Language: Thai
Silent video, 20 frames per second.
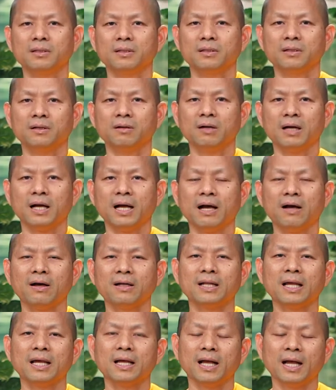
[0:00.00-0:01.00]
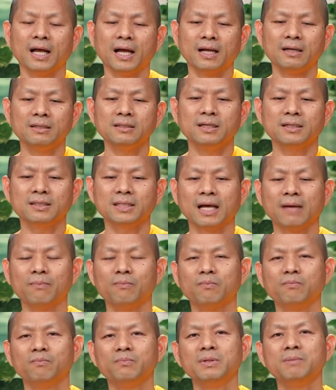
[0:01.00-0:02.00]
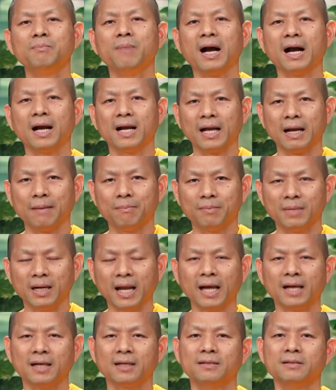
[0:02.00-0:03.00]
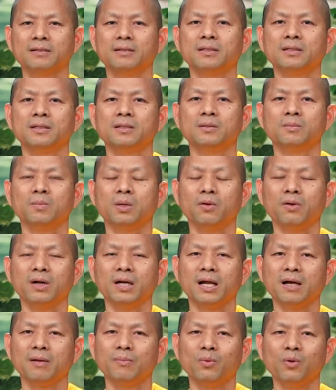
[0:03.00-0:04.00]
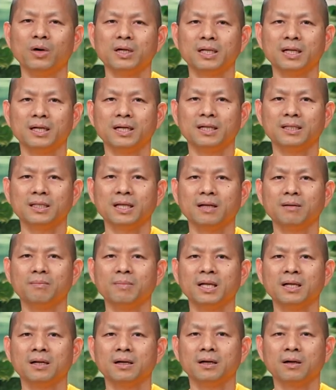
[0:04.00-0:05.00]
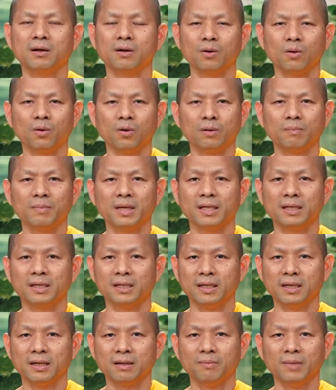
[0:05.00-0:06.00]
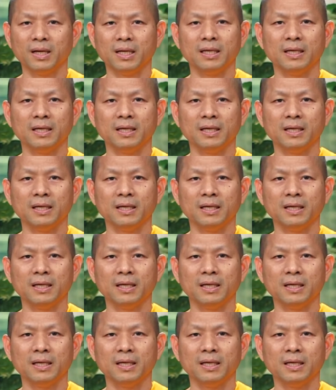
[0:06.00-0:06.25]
ก็หาหาเรื่องทำวิบากกรรมหนัก เพราะว่านักบวชท่านน่ะ ท่านไม่โกรธไม่เกลียดไม่